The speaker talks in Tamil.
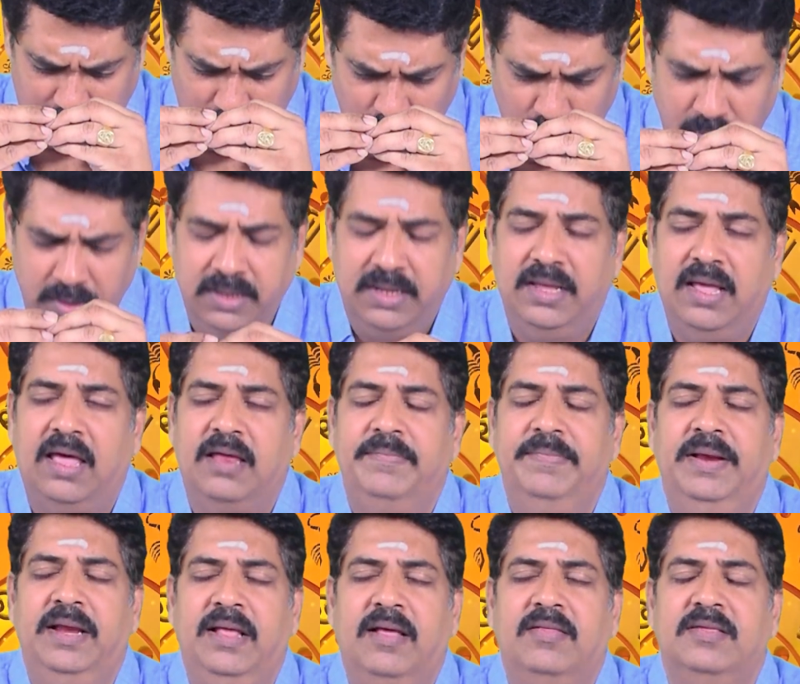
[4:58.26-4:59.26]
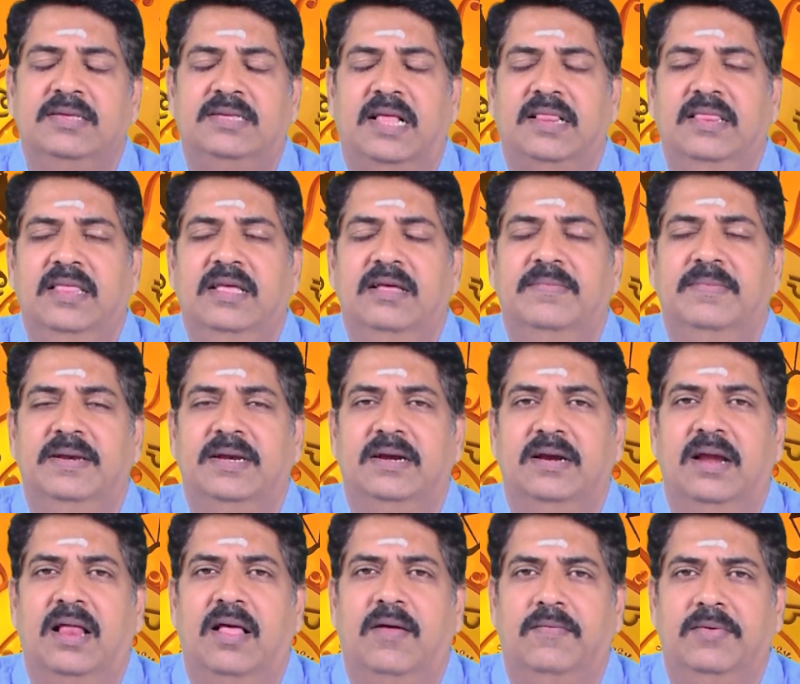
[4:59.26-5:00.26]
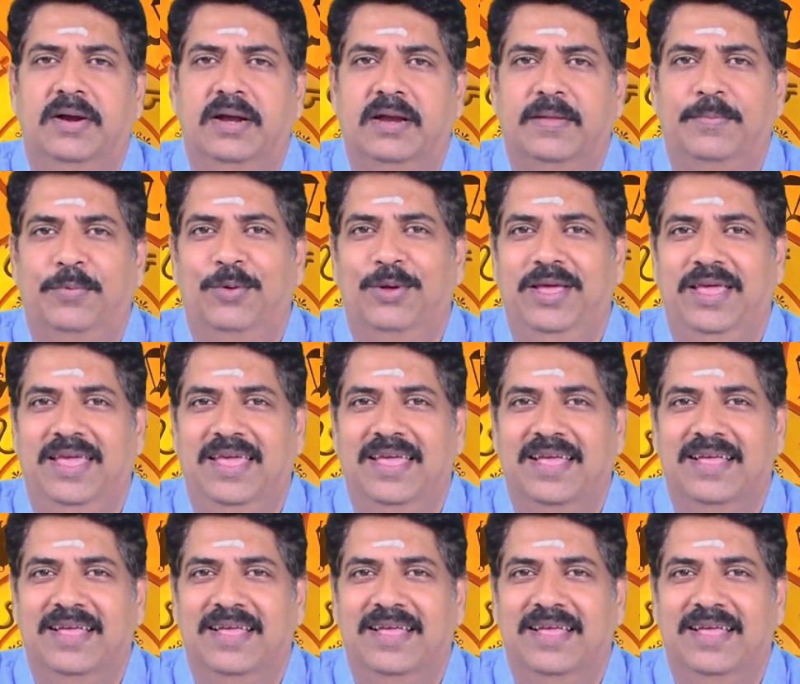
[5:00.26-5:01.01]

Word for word: உங்களுக்கு யார் மேலேயாவது சந்தேகம் இருக்குன்னா அவங்கள்ட்ட போய்